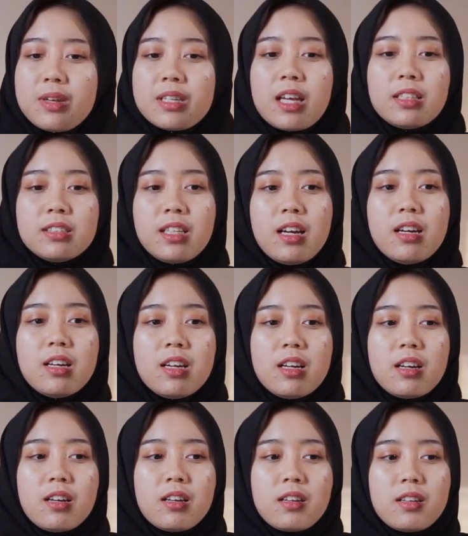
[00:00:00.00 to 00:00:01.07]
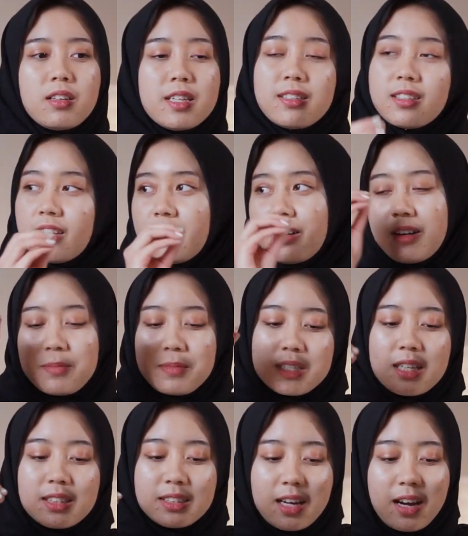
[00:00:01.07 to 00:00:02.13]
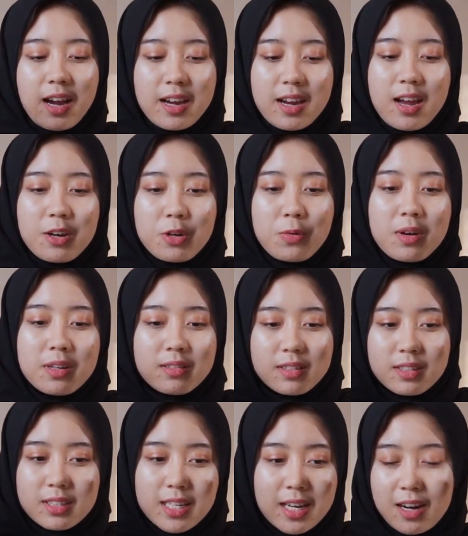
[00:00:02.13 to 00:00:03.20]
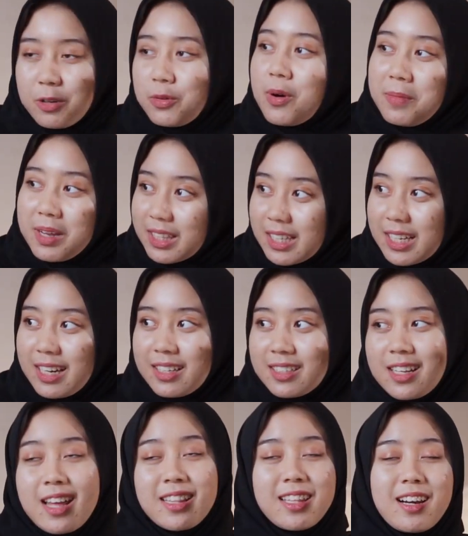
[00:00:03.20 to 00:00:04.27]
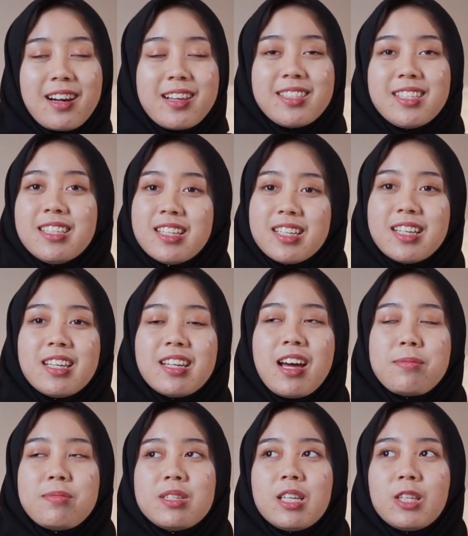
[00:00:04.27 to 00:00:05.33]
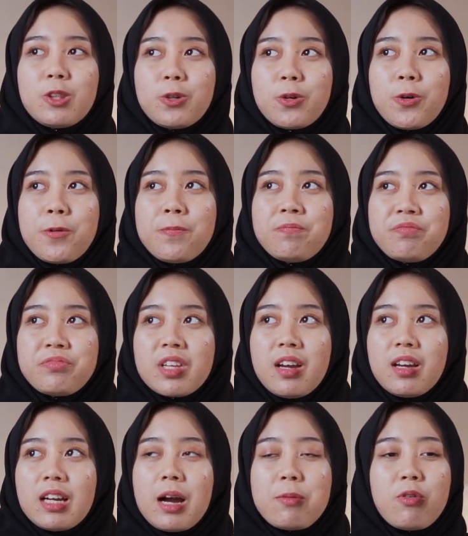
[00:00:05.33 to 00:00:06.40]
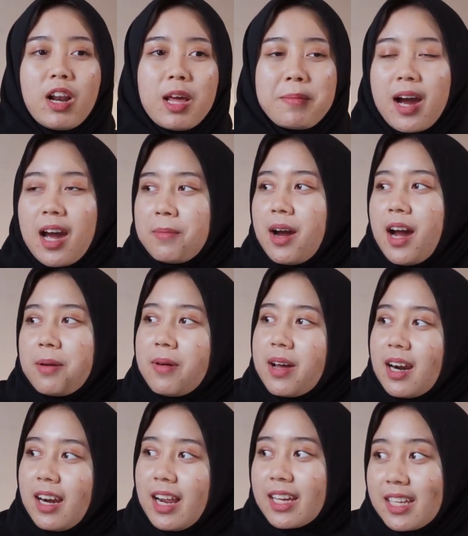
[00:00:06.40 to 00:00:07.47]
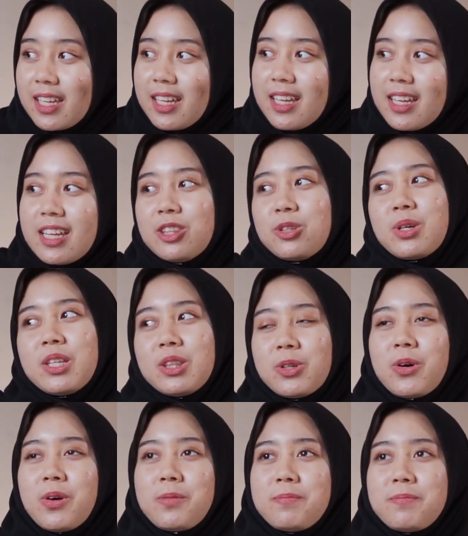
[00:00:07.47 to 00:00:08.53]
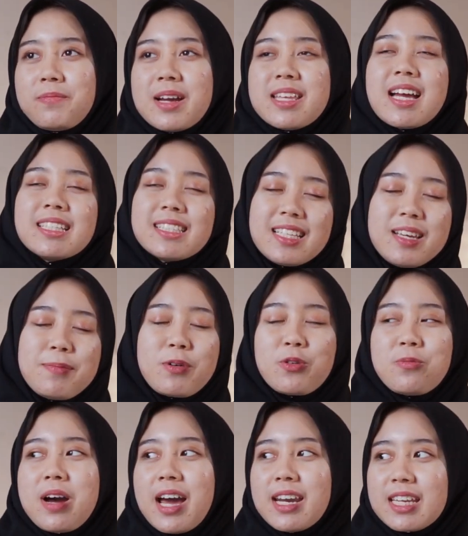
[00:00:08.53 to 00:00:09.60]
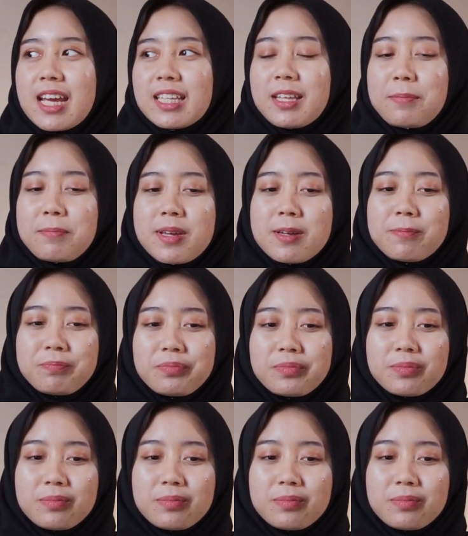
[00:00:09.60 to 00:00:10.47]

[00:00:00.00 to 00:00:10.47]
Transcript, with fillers: misalnya mm. dis, uh, eh, misalnya kayak dua jarak 2 meter oh, antar resident abis itu nggak boleh makan-makan bareng lagi iya, gitu-gitu huh. banyak sih perubahannya tapi